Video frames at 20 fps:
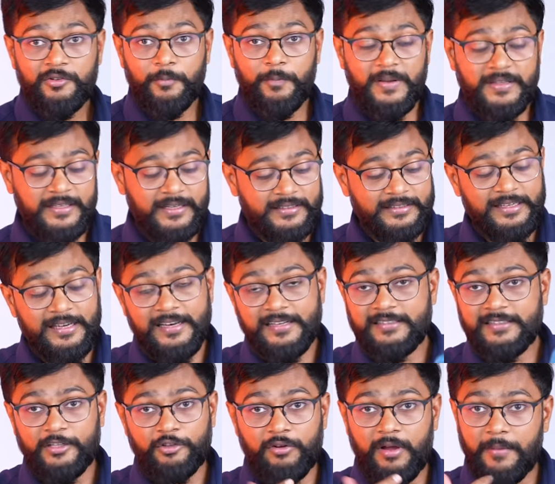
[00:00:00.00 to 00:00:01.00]
तो बजट
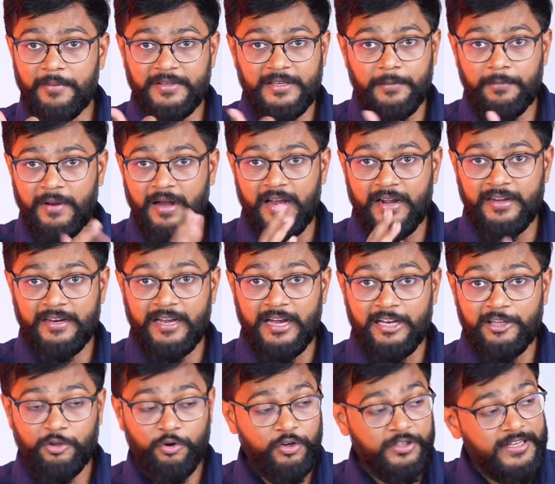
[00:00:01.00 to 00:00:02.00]
लिस्ट से तो आप इसे बाहर
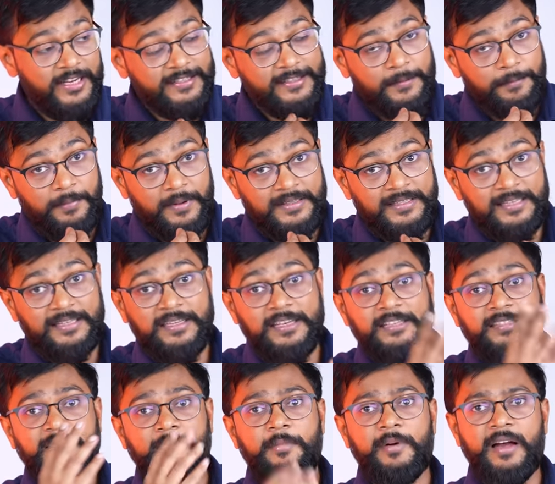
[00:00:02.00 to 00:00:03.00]
निकाल दो जैसे बजट
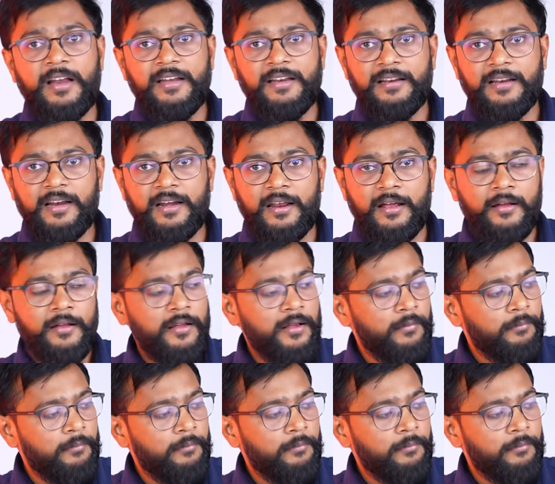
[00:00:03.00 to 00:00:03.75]
लिस्ट से बाहर निकला ना